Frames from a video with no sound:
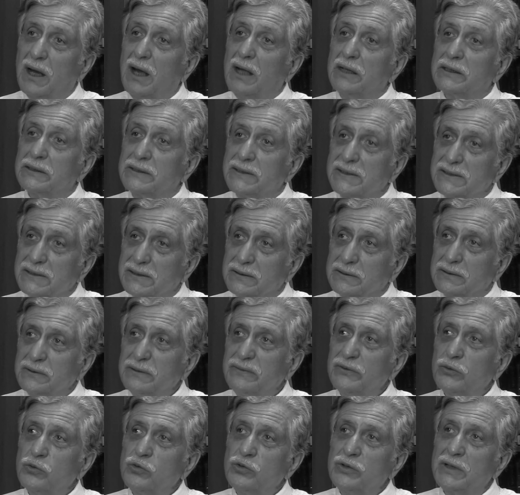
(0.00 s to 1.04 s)
algısının
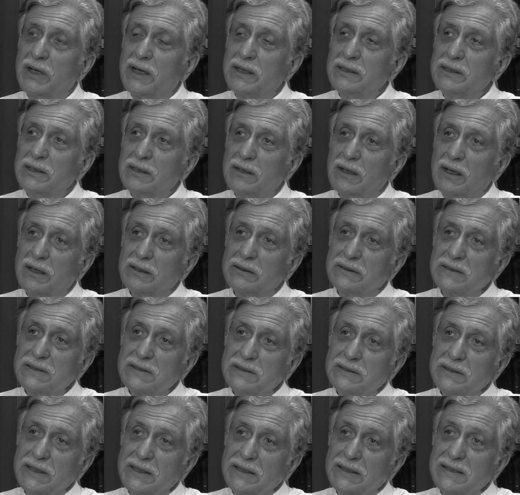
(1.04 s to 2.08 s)
ve uygarlık
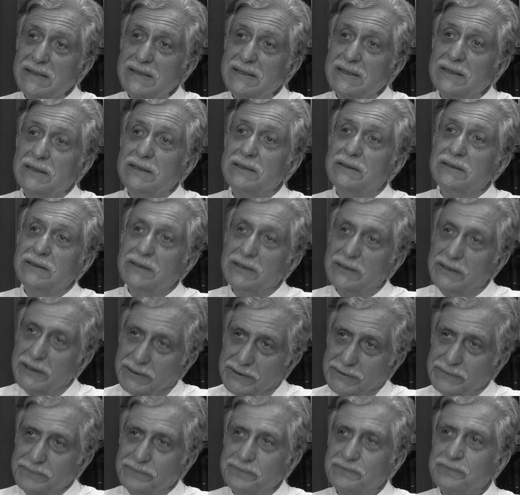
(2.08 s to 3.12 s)
algısındaki
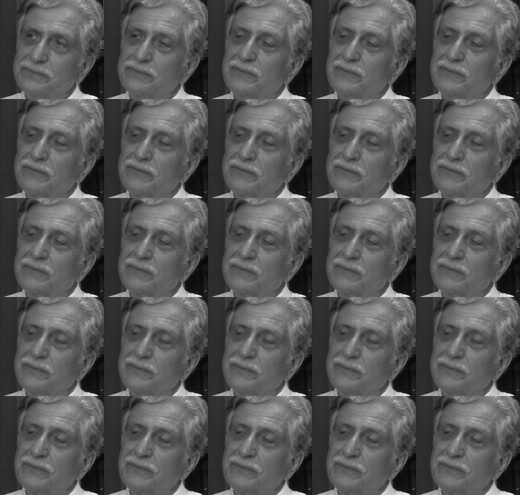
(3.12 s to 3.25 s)
sıkıntıların